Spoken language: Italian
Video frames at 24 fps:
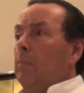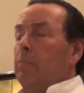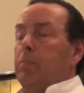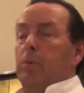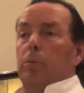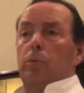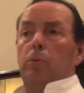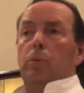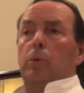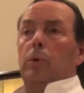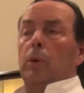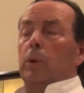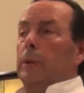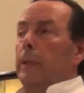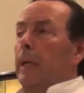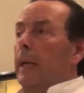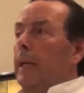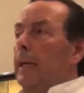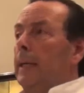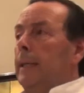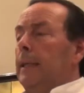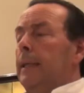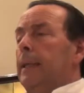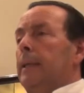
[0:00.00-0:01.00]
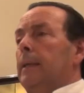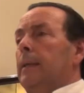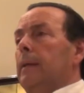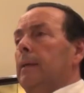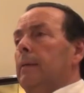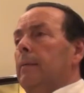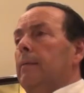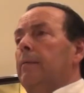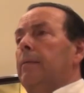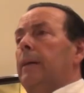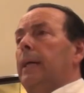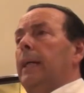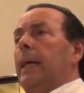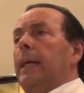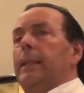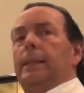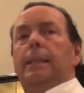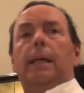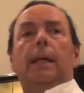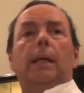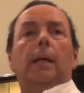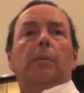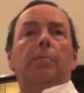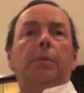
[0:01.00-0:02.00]
appunto da eh,
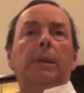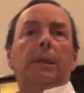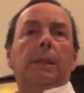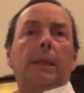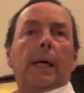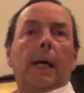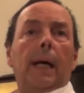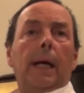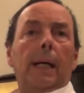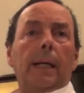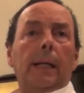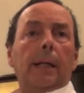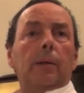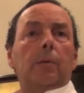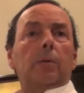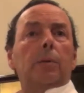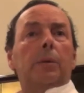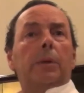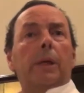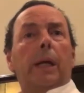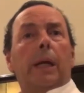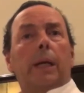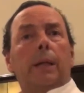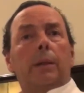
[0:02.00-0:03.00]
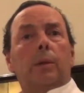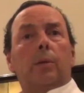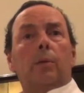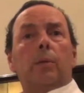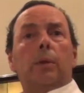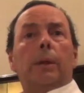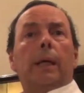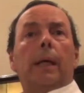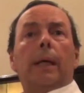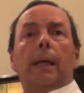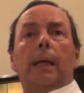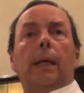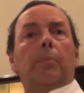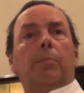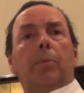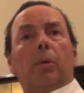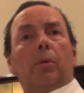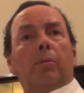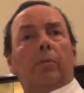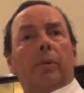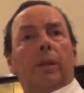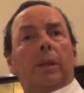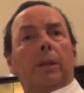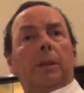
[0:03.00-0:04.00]
Venezia capitale, non certo dalla
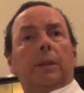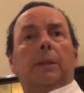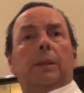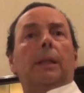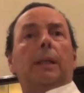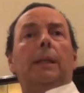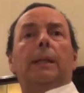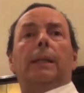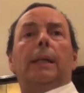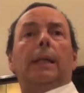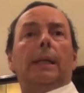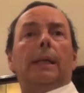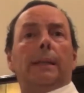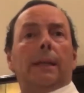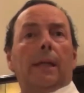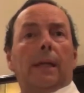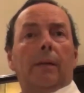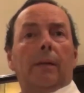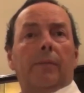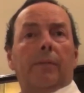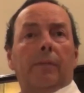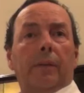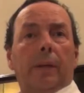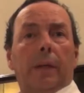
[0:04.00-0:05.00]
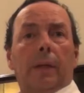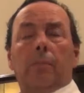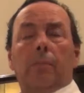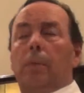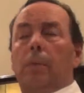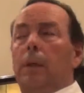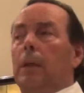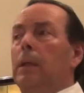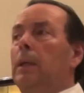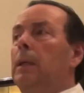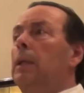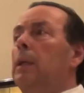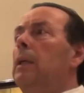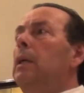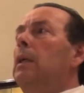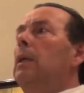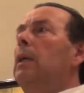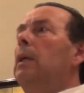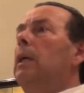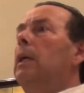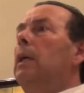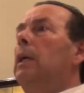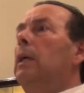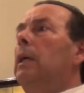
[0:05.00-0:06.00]
provincia e dalla terraferma
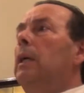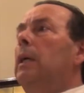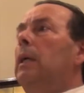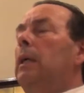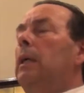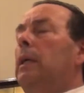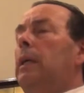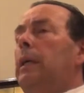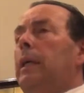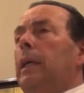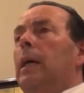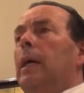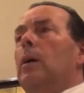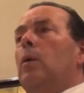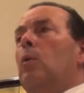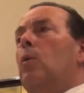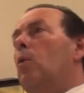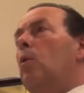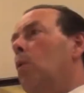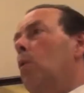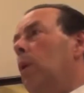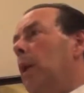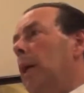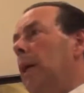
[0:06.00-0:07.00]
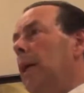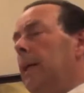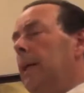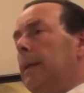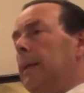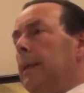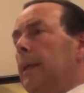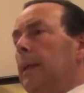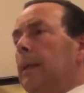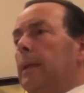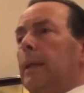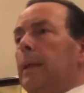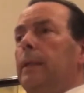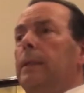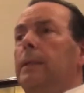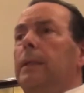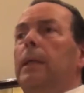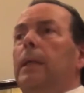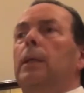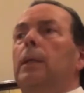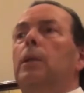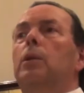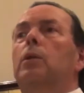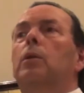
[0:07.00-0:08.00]
eh, che ancora nel
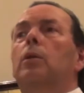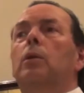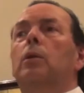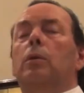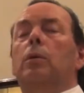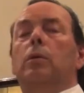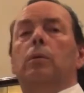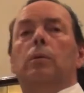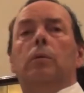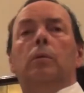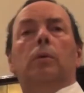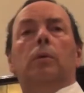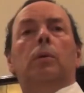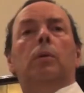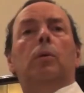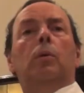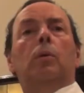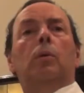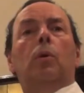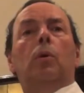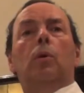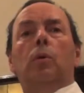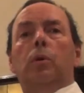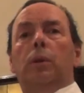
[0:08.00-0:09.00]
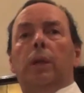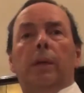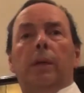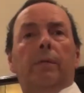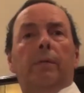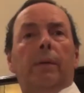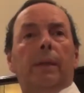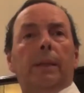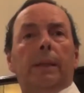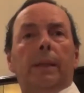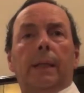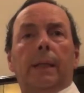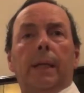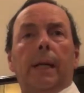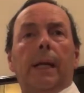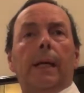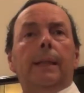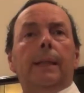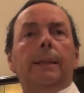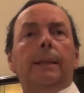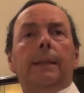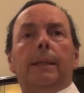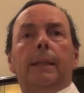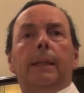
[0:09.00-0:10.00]
300 non godeva di,
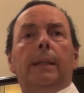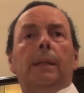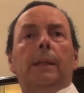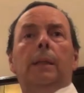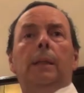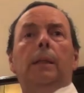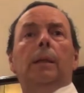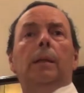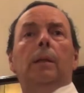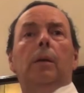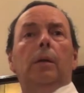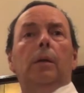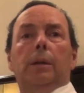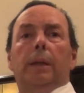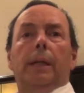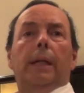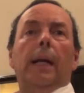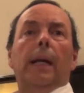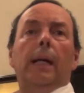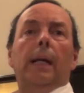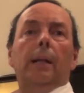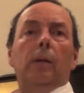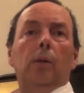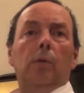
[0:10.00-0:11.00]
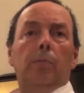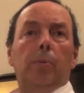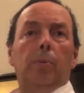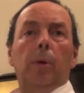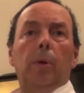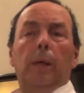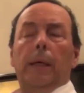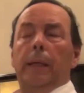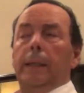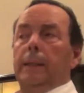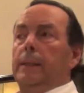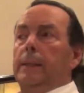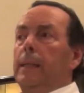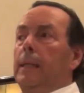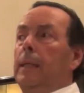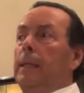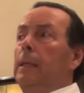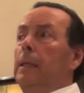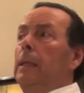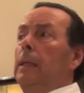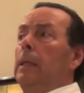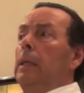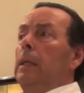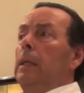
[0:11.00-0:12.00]
grandi, di grande opulenza